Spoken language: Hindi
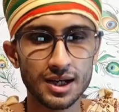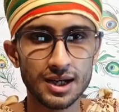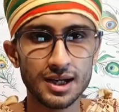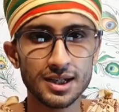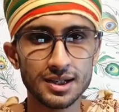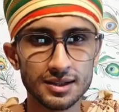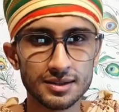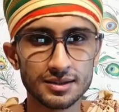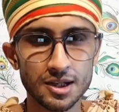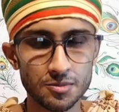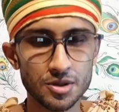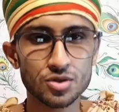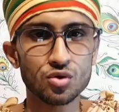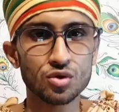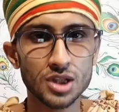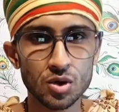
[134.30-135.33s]
है
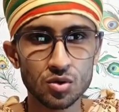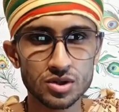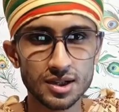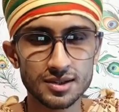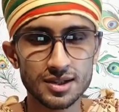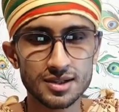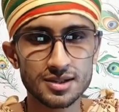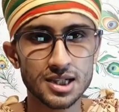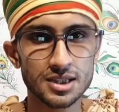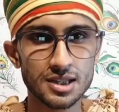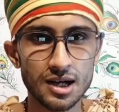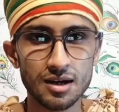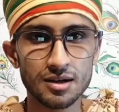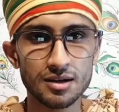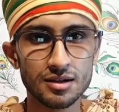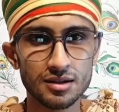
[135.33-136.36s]
तमस होता है उसके अंदर ज्यादा
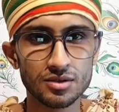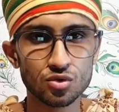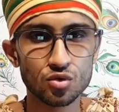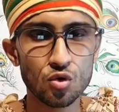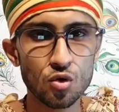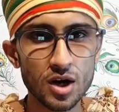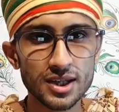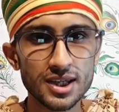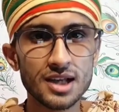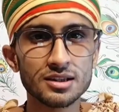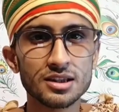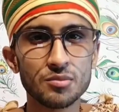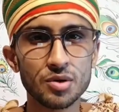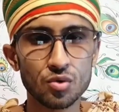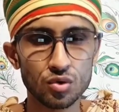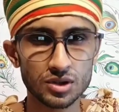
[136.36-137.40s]
तो अज्ञानता
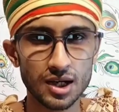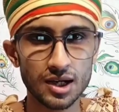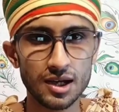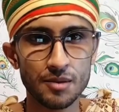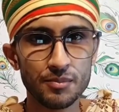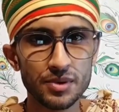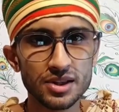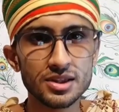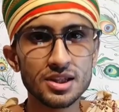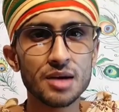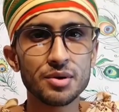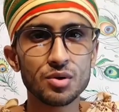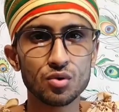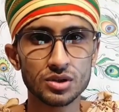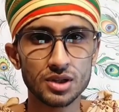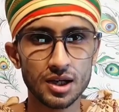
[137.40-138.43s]
में होता है अविद्या में
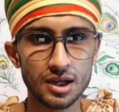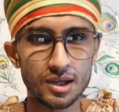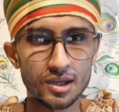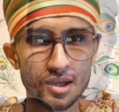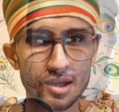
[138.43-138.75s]
होता है